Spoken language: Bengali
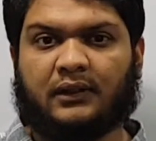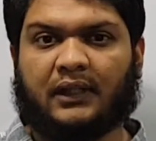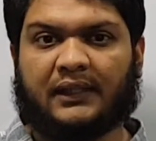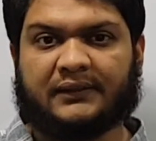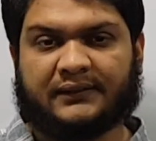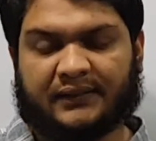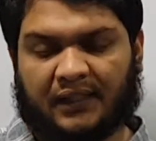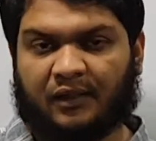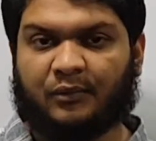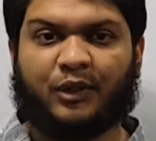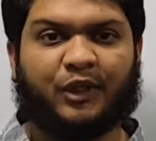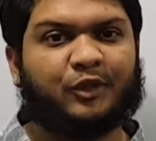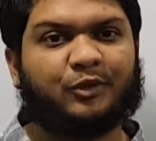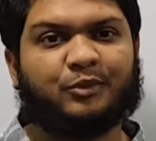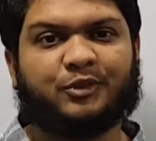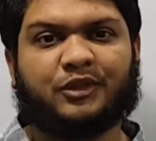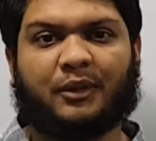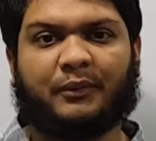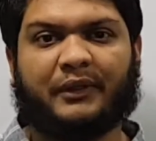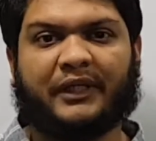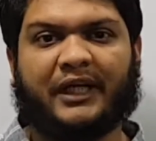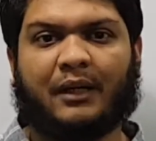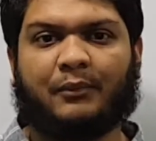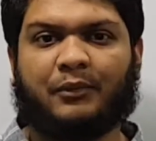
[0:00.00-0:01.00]
আসসালামু আলাইকুম
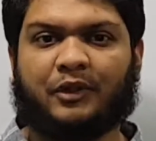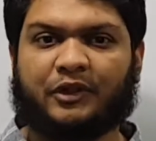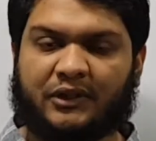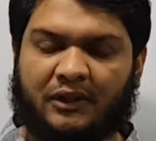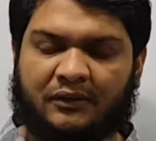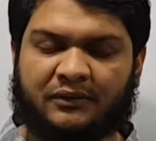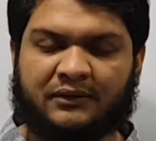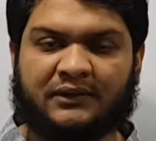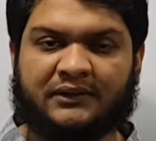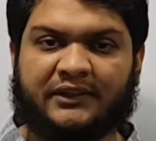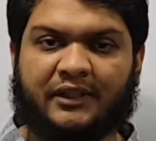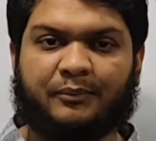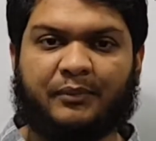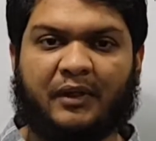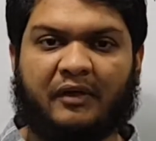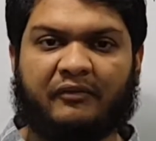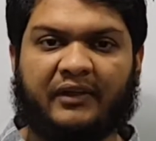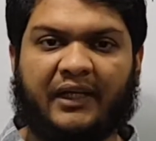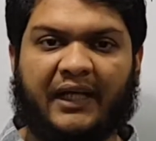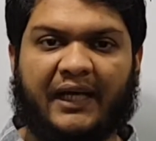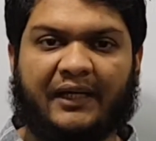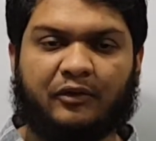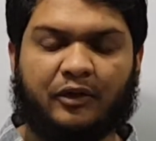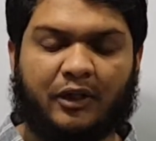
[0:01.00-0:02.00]
সবাইকে আবার স্বাগত জানাচ্ছি
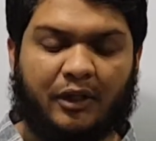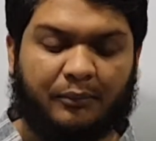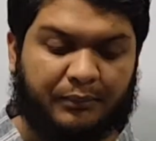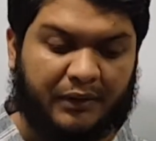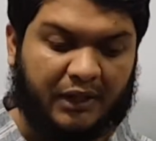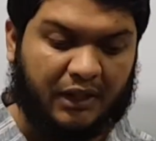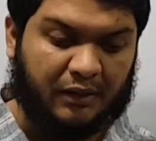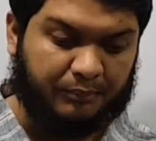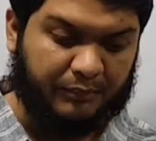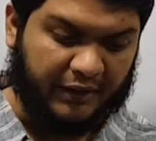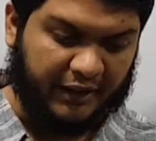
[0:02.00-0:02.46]
পাভেল এখন আমরা